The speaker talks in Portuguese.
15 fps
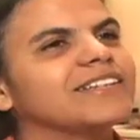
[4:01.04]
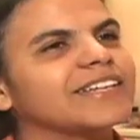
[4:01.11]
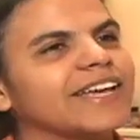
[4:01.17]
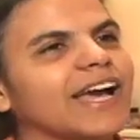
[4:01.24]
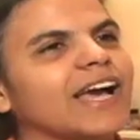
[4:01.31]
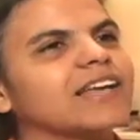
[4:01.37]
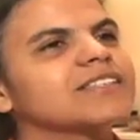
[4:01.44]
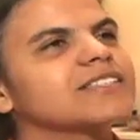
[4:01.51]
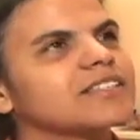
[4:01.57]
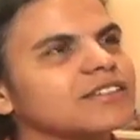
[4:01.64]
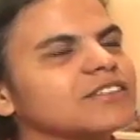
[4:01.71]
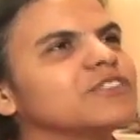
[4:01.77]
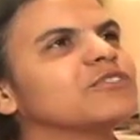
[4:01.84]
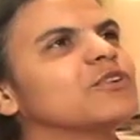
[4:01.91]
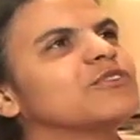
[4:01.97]
em casa
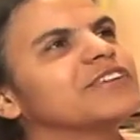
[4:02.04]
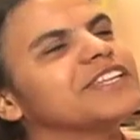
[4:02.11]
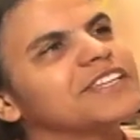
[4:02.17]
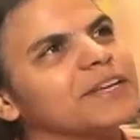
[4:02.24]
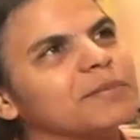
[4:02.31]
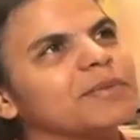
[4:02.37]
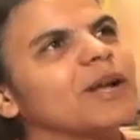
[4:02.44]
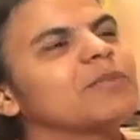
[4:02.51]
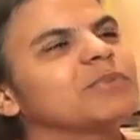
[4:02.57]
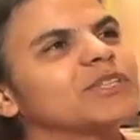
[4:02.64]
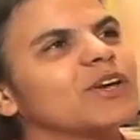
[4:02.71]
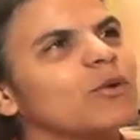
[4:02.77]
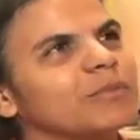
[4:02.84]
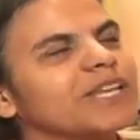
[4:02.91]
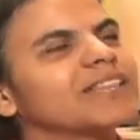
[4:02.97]
e vou vender para
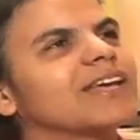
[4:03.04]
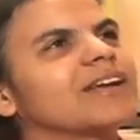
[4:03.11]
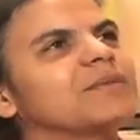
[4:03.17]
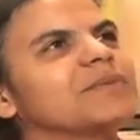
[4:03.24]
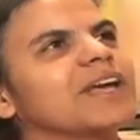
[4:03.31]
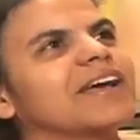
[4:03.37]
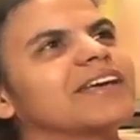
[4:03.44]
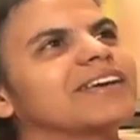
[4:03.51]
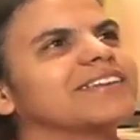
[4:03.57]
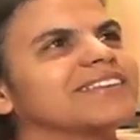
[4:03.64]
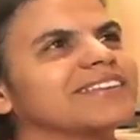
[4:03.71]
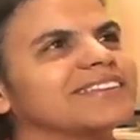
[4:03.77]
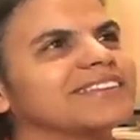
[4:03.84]
poder aumentar a minha renda.